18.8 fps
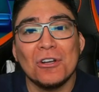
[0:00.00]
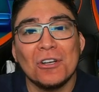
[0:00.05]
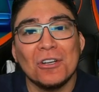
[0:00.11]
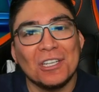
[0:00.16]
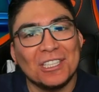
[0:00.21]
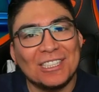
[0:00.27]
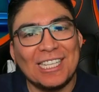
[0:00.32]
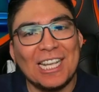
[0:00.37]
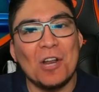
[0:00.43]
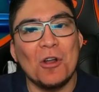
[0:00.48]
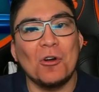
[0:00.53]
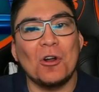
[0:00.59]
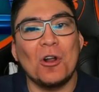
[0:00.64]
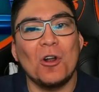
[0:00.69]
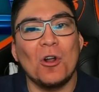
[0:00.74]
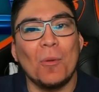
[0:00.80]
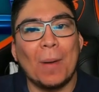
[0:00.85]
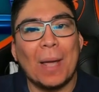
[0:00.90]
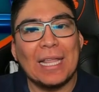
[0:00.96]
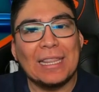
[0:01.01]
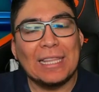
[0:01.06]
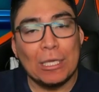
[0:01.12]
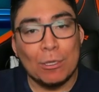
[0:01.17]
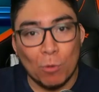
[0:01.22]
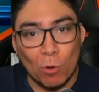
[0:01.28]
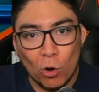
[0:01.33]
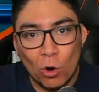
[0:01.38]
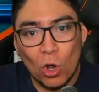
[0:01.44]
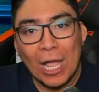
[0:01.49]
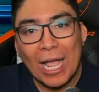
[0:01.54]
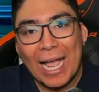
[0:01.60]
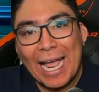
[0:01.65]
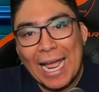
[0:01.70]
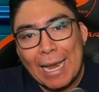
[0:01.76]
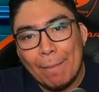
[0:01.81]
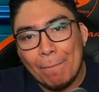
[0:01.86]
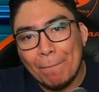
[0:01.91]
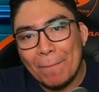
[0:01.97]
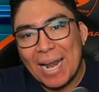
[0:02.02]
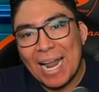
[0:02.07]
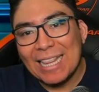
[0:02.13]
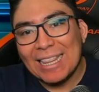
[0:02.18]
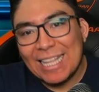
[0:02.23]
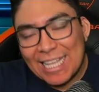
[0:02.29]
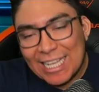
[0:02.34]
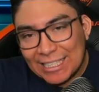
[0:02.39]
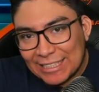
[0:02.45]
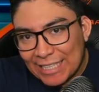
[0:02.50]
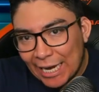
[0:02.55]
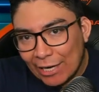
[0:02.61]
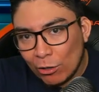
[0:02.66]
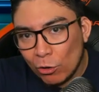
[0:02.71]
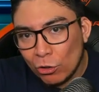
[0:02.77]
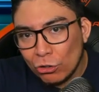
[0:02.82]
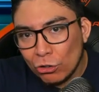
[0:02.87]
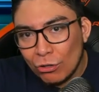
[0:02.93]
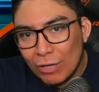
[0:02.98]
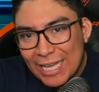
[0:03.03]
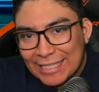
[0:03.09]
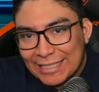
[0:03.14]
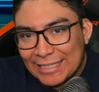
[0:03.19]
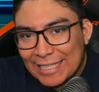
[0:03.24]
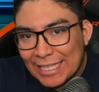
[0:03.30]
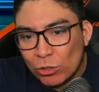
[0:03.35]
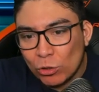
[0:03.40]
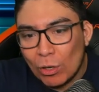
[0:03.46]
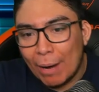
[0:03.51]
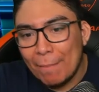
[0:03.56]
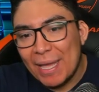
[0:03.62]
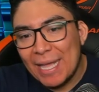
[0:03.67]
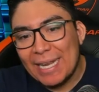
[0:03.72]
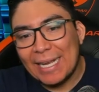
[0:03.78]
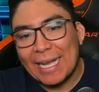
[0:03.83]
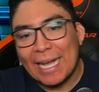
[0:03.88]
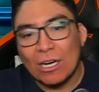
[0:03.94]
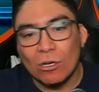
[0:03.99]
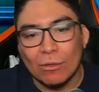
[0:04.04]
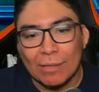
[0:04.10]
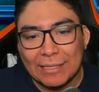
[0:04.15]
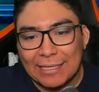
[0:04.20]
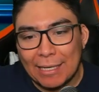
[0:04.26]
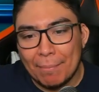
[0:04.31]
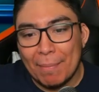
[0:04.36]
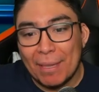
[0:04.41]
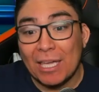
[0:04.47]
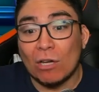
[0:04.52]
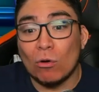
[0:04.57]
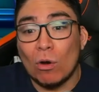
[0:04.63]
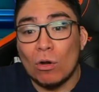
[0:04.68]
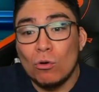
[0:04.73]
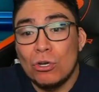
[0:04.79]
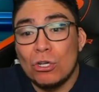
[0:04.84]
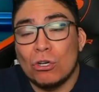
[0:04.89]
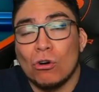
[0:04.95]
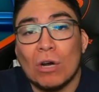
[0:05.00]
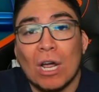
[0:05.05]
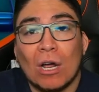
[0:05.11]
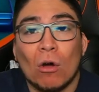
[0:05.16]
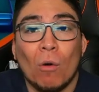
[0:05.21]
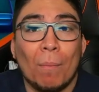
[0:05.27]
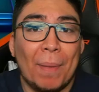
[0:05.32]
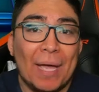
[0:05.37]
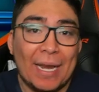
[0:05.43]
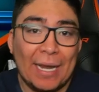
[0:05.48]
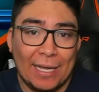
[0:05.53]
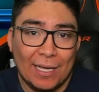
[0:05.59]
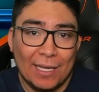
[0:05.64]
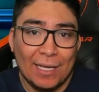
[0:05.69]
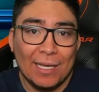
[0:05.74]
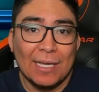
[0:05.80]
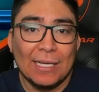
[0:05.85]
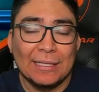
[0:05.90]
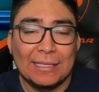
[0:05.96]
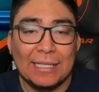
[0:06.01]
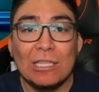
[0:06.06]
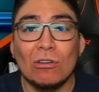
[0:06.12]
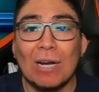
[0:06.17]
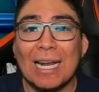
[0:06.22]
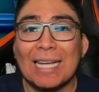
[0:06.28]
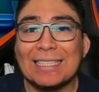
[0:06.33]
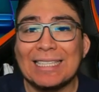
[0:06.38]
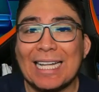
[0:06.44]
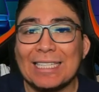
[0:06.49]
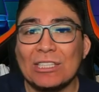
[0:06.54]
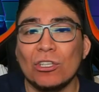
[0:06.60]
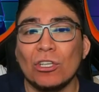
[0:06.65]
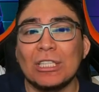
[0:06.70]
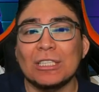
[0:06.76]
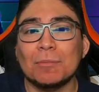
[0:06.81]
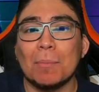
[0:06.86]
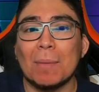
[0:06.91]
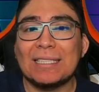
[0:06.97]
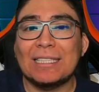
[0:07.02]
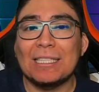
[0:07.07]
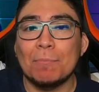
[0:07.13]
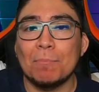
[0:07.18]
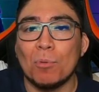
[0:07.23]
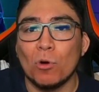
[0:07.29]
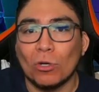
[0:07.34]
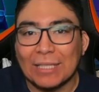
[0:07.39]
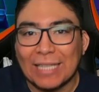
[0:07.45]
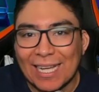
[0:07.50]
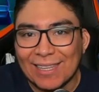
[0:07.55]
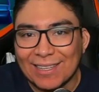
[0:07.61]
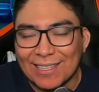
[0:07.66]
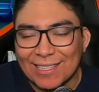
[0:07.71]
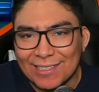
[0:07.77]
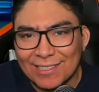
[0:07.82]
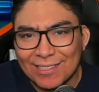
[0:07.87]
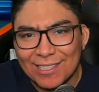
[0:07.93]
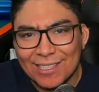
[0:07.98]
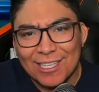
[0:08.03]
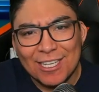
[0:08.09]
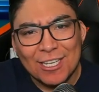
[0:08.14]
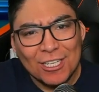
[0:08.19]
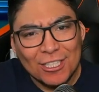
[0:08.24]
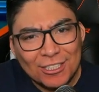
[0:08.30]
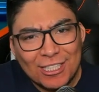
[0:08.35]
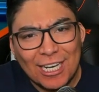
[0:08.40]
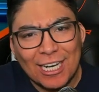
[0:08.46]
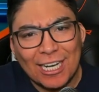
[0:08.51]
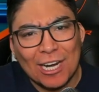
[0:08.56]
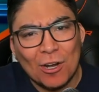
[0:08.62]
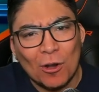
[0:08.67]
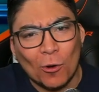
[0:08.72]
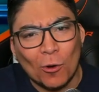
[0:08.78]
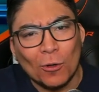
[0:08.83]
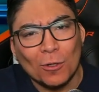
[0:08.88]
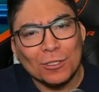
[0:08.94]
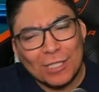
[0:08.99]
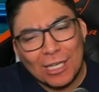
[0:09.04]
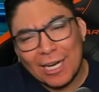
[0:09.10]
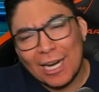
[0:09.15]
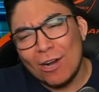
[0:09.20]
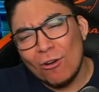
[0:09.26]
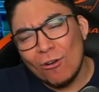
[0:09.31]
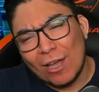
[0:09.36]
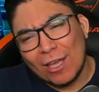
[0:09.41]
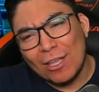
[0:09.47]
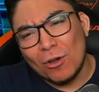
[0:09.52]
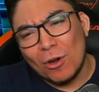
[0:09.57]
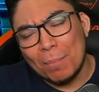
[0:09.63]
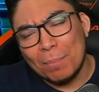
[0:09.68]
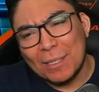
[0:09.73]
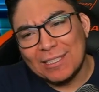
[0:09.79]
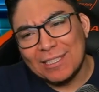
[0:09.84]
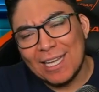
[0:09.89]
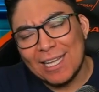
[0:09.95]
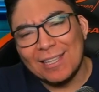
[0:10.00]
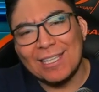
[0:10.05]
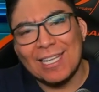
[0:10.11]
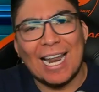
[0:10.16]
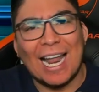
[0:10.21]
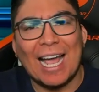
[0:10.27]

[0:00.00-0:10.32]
se logró el objetivo, el plan de desarrollo en Centroamérica. No va a ser México el único que coopere, sino las naciones más importantes. Chéquenlo, chequen lo que dijo el presidente de la